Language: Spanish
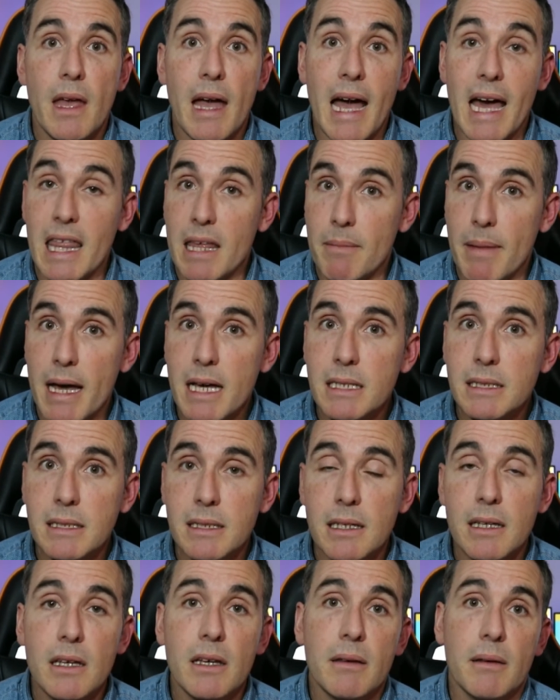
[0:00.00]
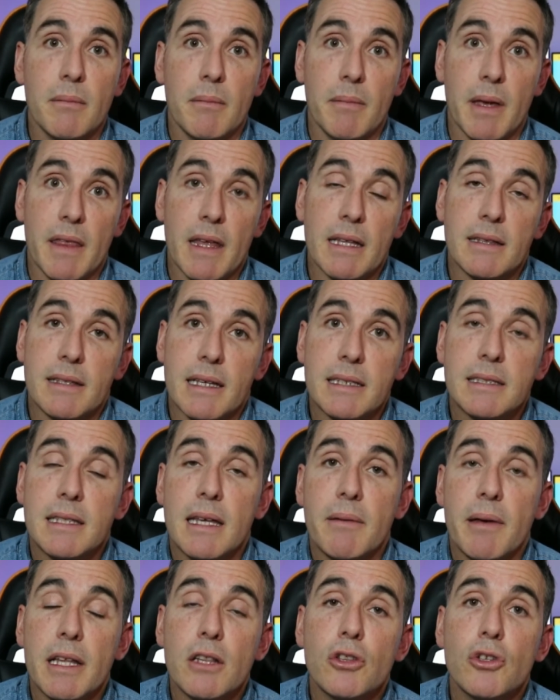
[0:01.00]
Además, mediante
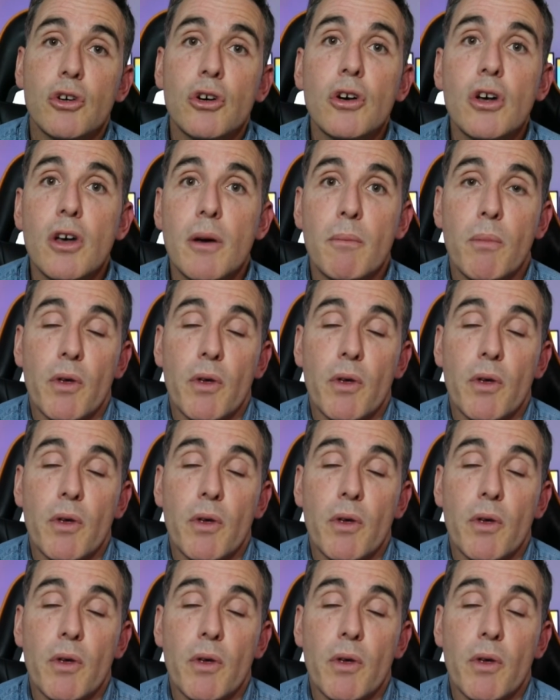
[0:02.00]
este evento